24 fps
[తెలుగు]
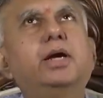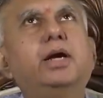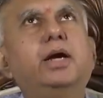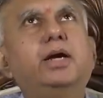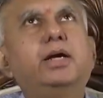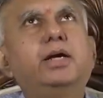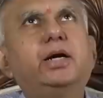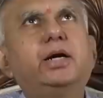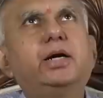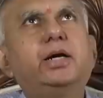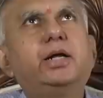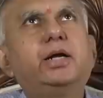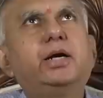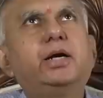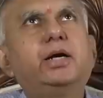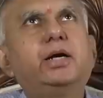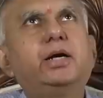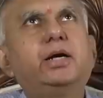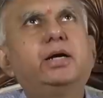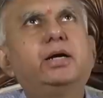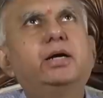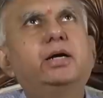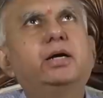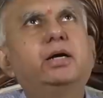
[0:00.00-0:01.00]
ఏంటంటే
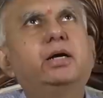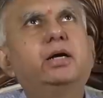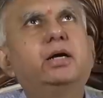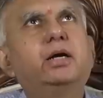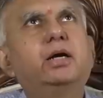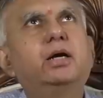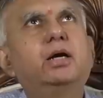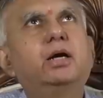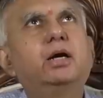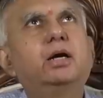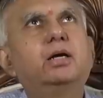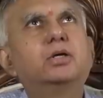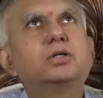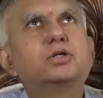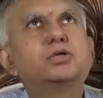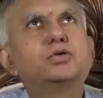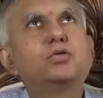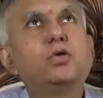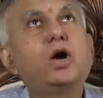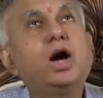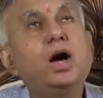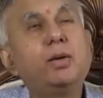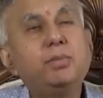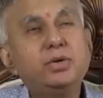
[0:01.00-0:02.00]

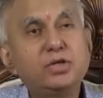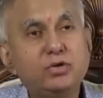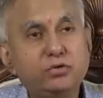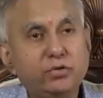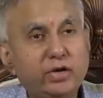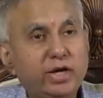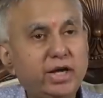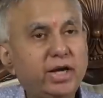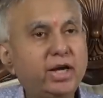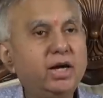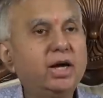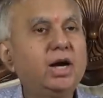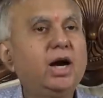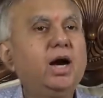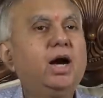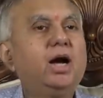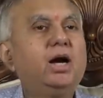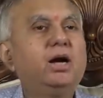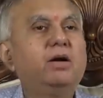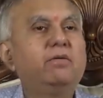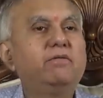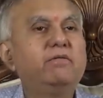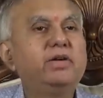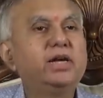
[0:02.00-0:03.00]
స్వామి స్వయంగా
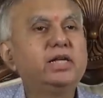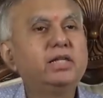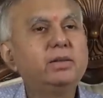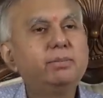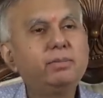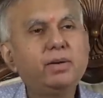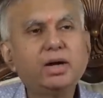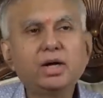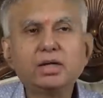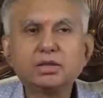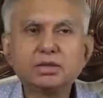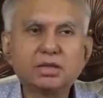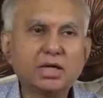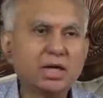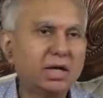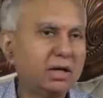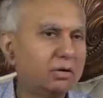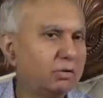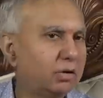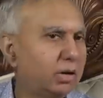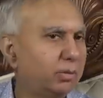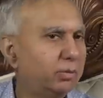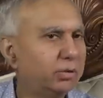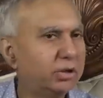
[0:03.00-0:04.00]
వేద పాఠశాల
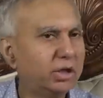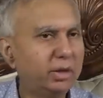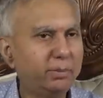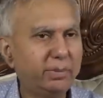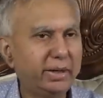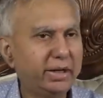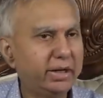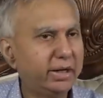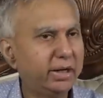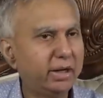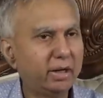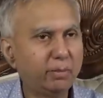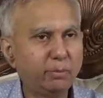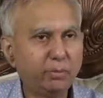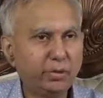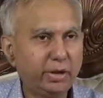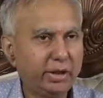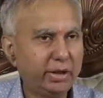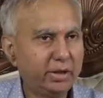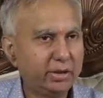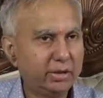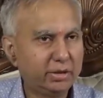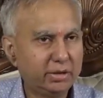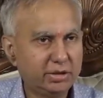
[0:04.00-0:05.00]
కూడా మొదలుపెట్టారు అప్పుడే
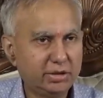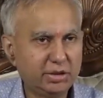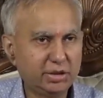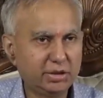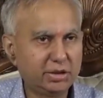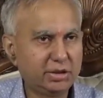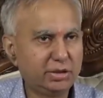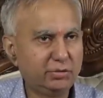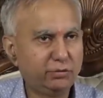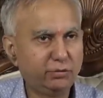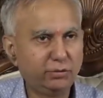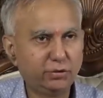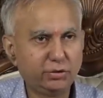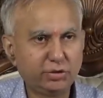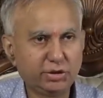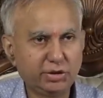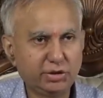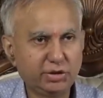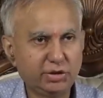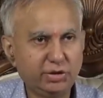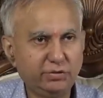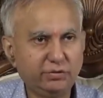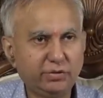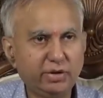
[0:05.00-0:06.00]
సిక్స్టీ ఫోర్
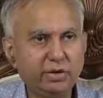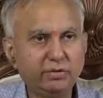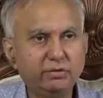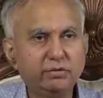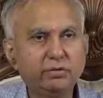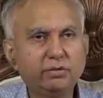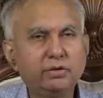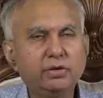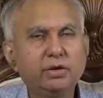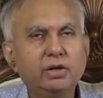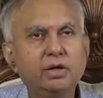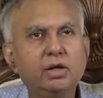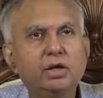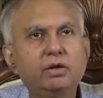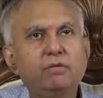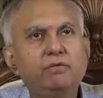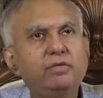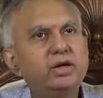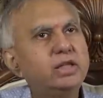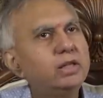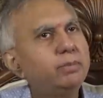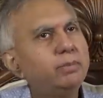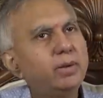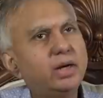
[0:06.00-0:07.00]
సిక్స్టీ ఫైవ్
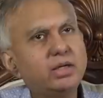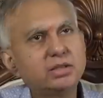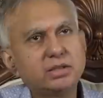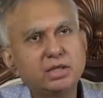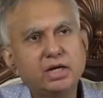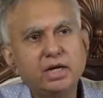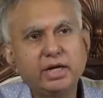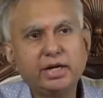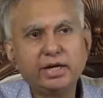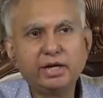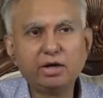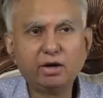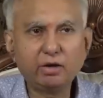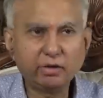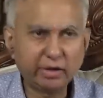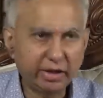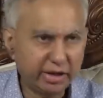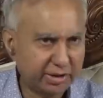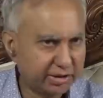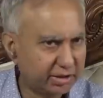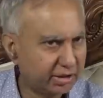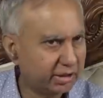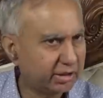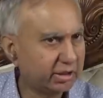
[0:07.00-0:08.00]
వేద పాఠశాల
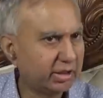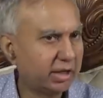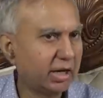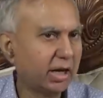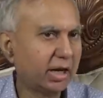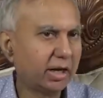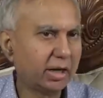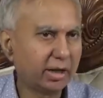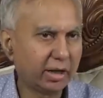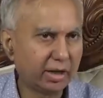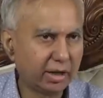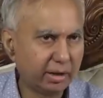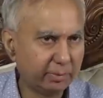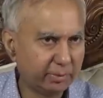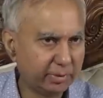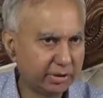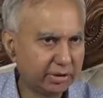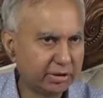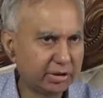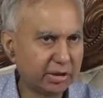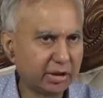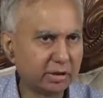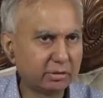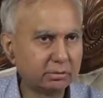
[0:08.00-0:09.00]
ఇనాగరేషన్కి నాన్నగారిని
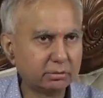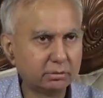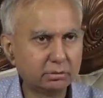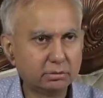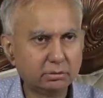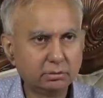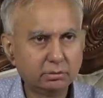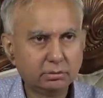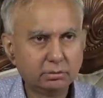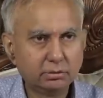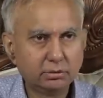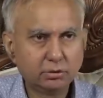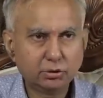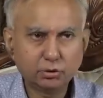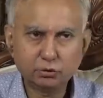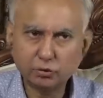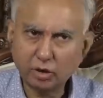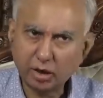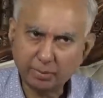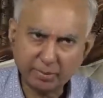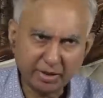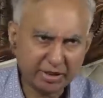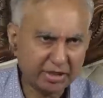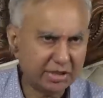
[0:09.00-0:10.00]
పిలిచారు
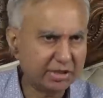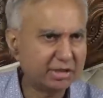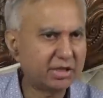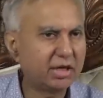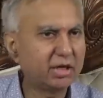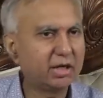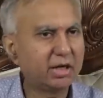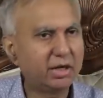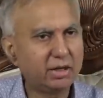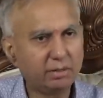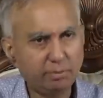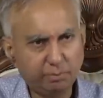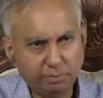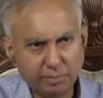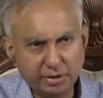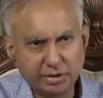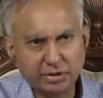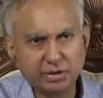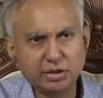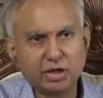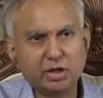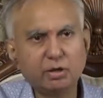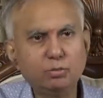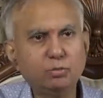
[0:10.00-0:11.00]
స్వామి చేశారు కానీ
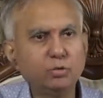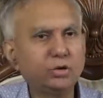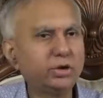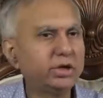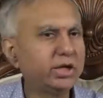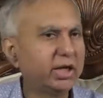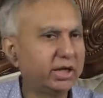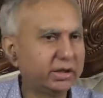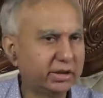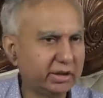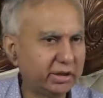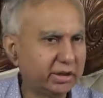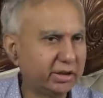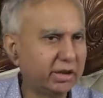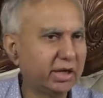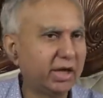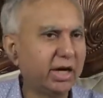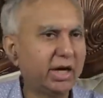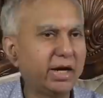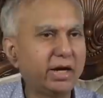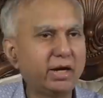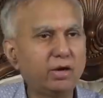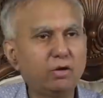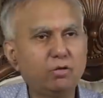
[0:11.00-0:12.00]
పిలిచారు ముఖ్య అతిథిగా
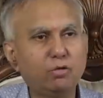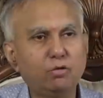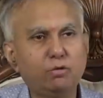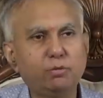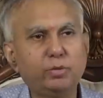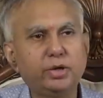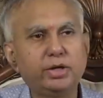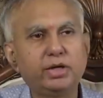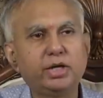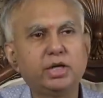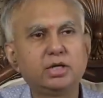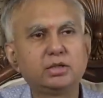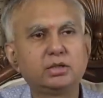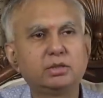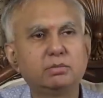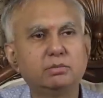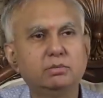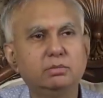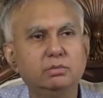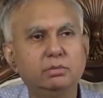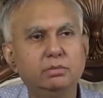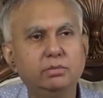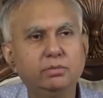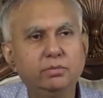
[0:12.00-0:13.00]
ఆయన ఉపన్యాసం
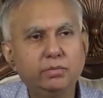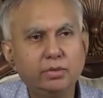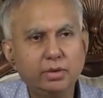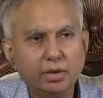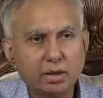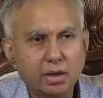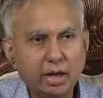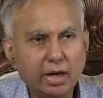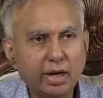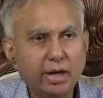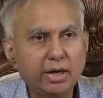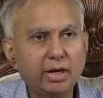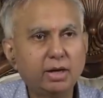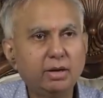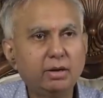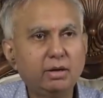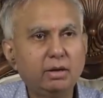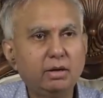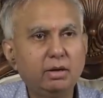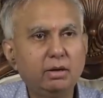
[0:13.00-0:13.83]
ఆయన